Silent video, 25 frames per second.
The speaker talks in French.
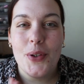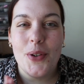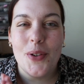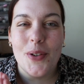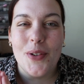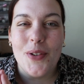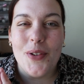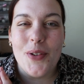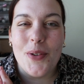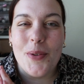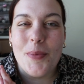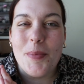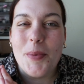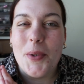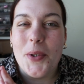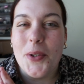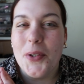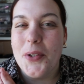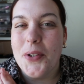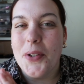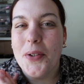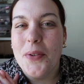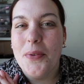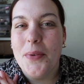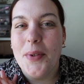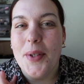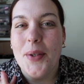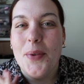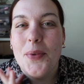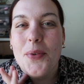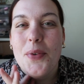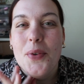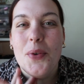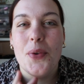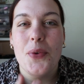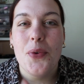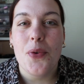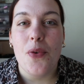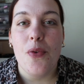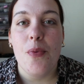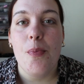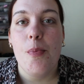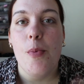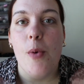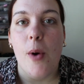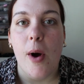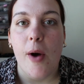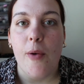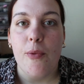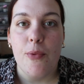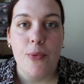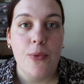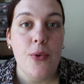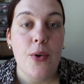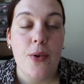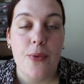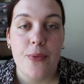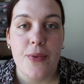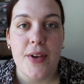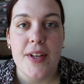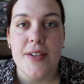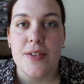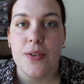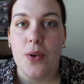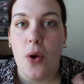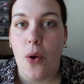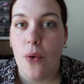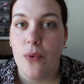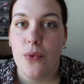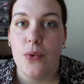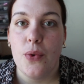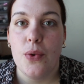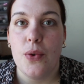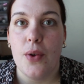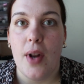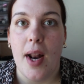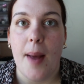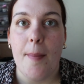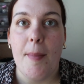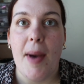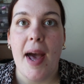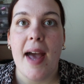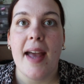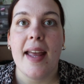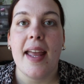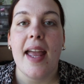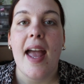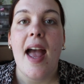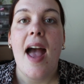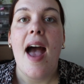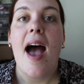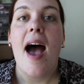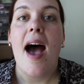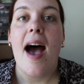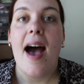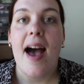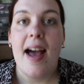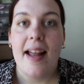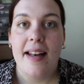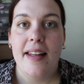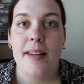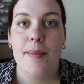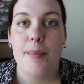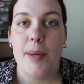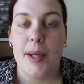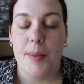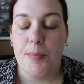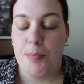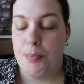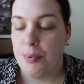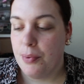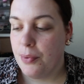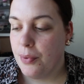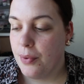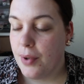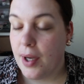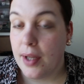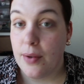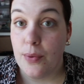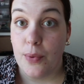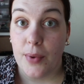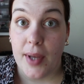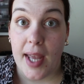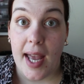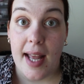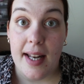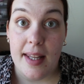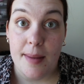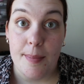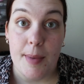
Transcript: YouTube, aujourd'hui on se retrouve pour un full face revue de la marque Alimapur, donc